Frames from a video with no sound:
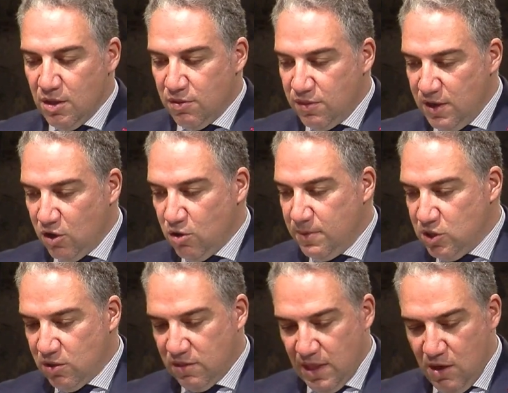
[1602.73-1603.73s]
5
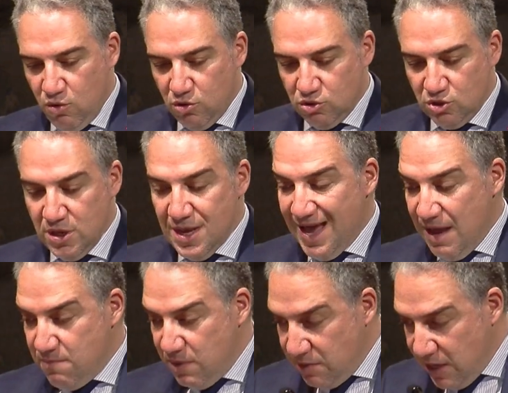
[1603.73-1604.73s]
millones de euros
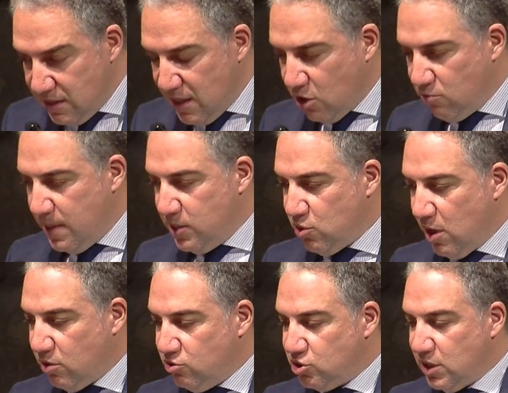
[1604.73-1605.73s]
en vivienda, como ha dicho la
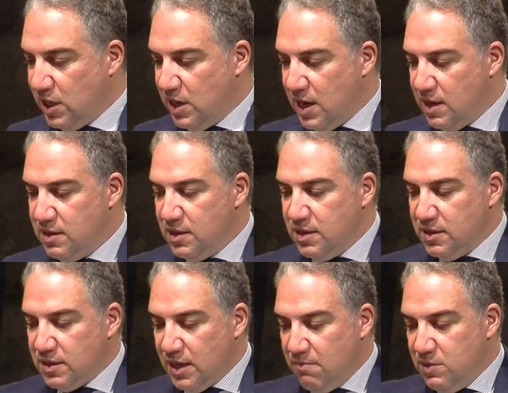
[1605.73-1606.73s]
consejera,
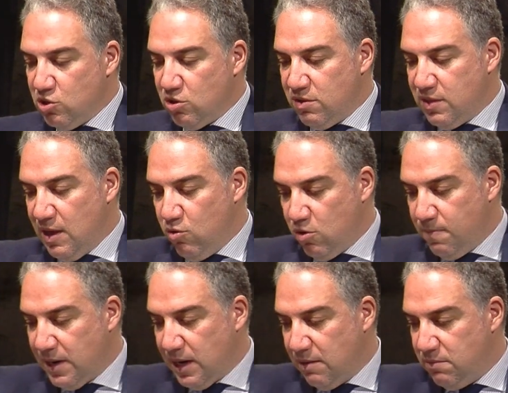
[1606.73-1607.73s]
3 millones de euros
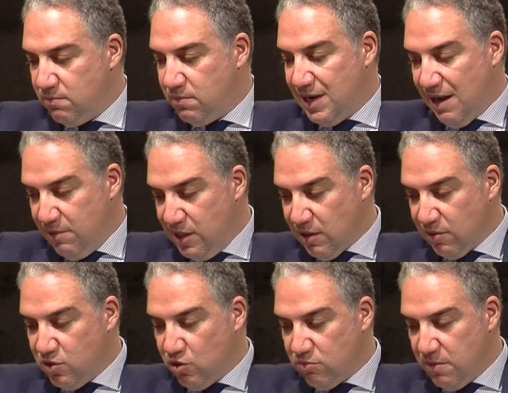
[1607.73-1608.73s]
para
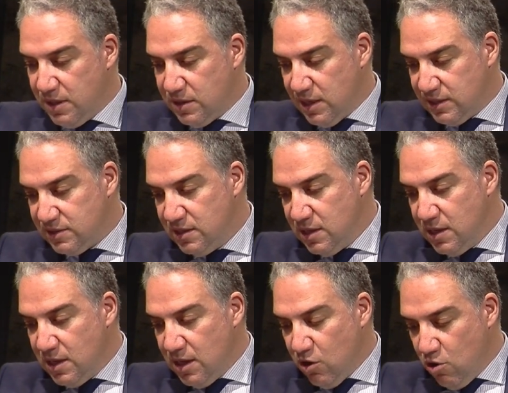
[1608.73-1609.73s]
rehabilitación en viviendas
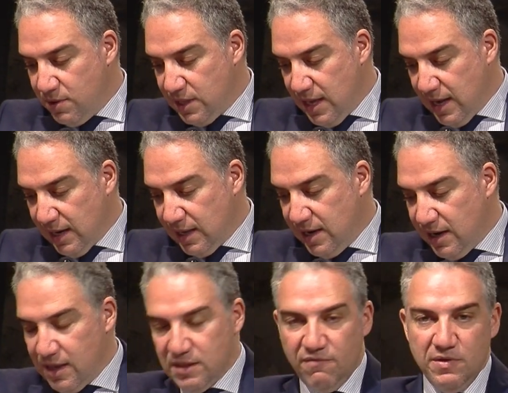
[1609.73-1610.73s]
jóvenes en alquiler.
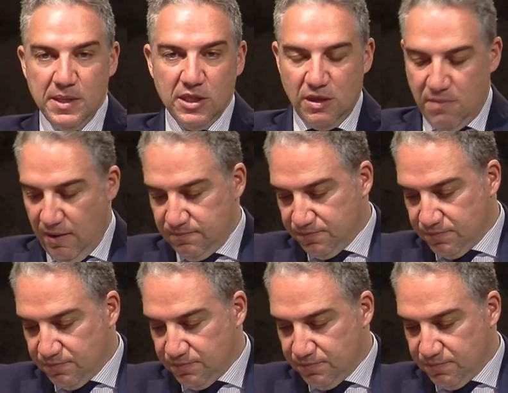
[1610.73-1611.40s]
En definitiva,